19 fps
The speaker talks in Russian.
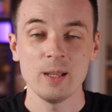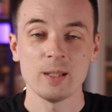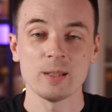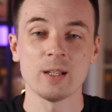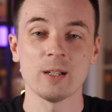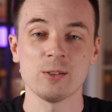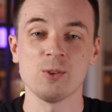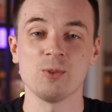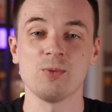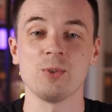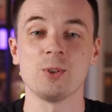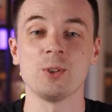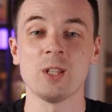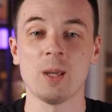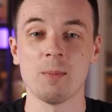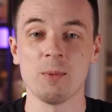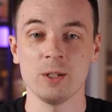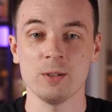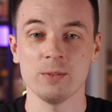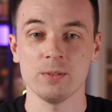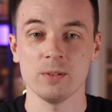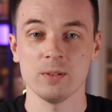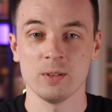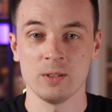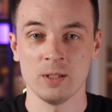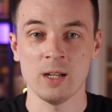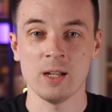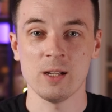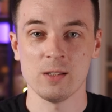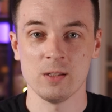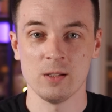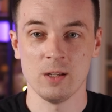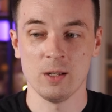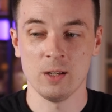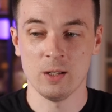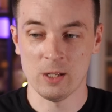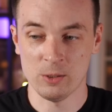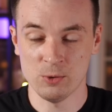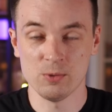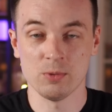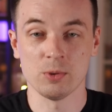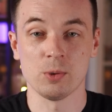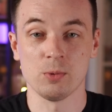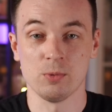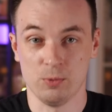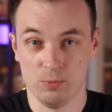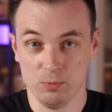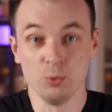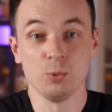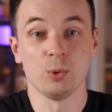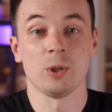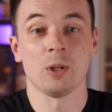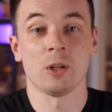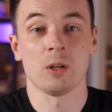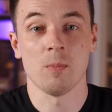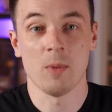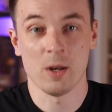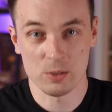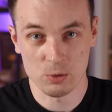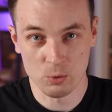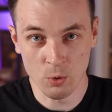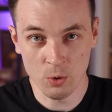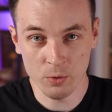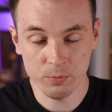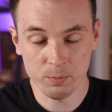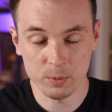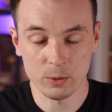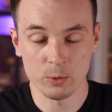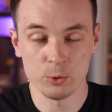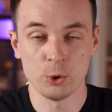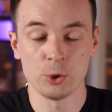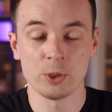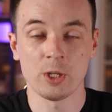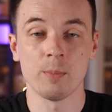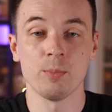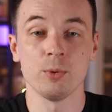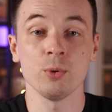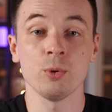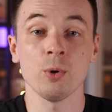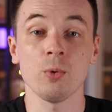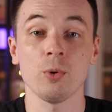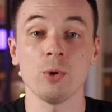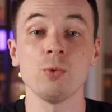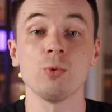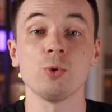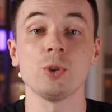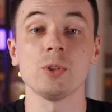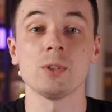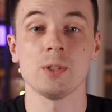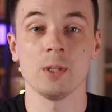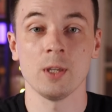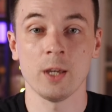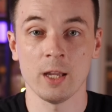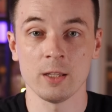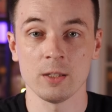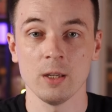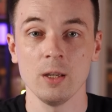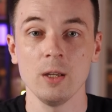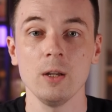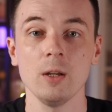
на отсутствие динамиков, да, на отсутствие внутренних мозгов, подключить к компьютеру и учиться играть.